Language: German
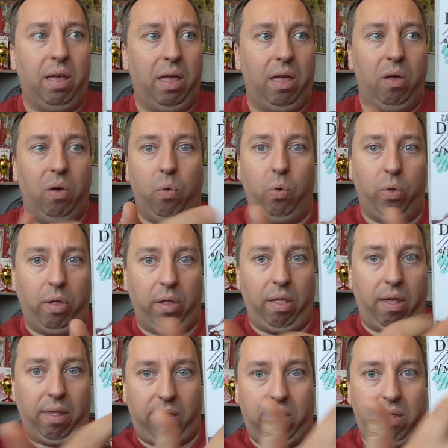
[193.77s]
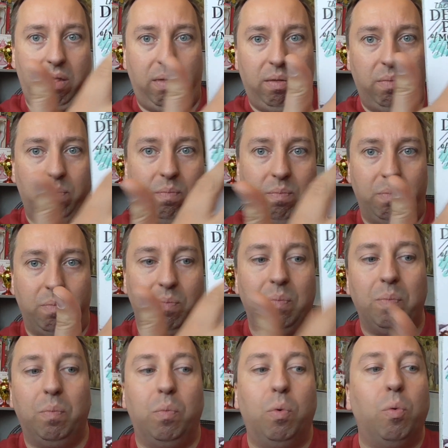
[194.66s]
äh, ohne das
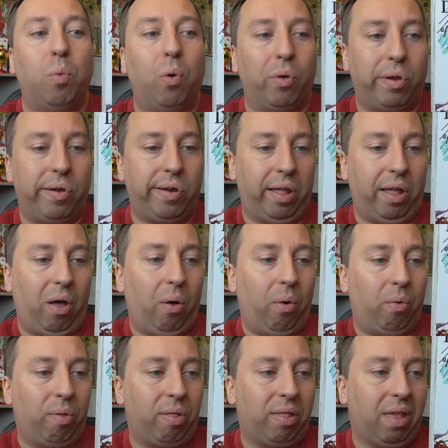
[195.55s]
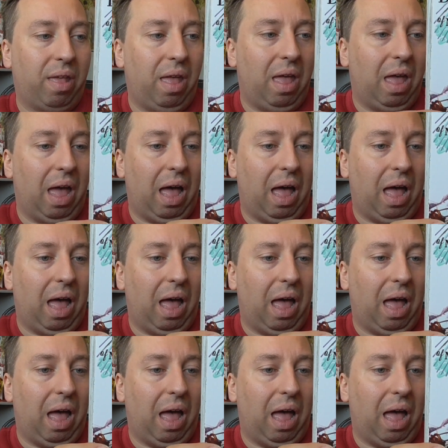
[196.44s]
Momochi House.